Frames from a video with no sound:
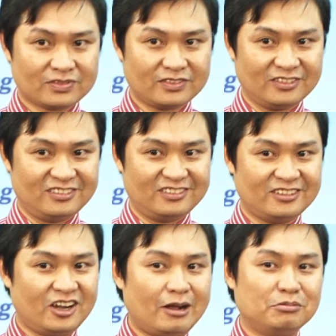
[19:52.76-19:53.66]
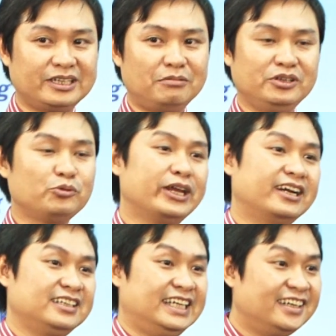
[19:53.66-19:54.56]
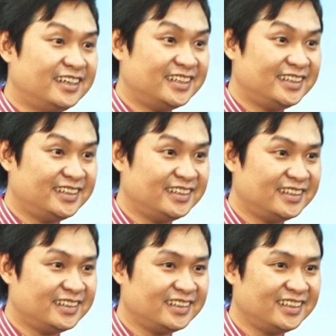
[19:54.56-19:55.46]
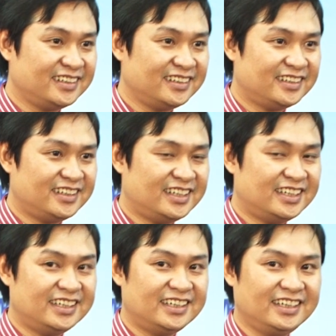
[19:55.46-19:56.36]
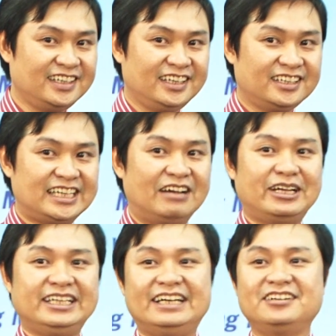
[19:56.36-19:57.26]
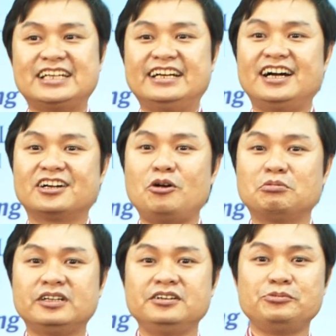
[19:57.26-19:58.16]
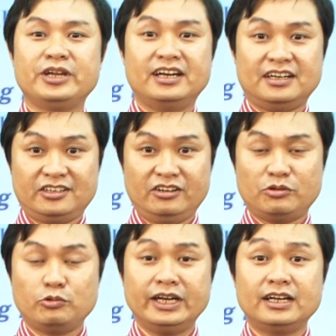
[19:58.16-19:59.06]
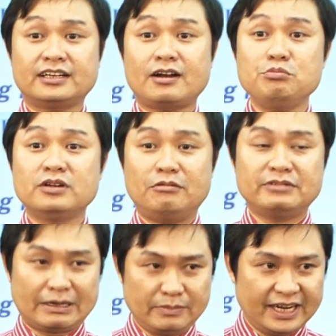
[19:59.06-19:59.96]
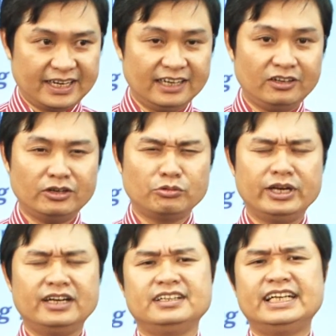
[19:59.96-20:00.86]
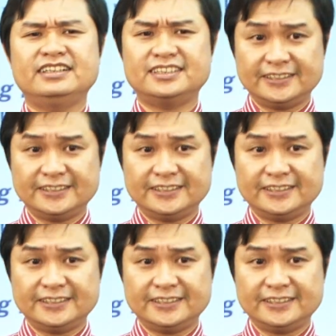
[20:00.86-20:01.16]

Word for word: ừ, nó không giống với quyền lực nhà nước à. sau này nhà nước ra đời có một thứ quyền lực gọi là quyền lực công cộng đặc biệt hay gọi là quyền lực nhà nước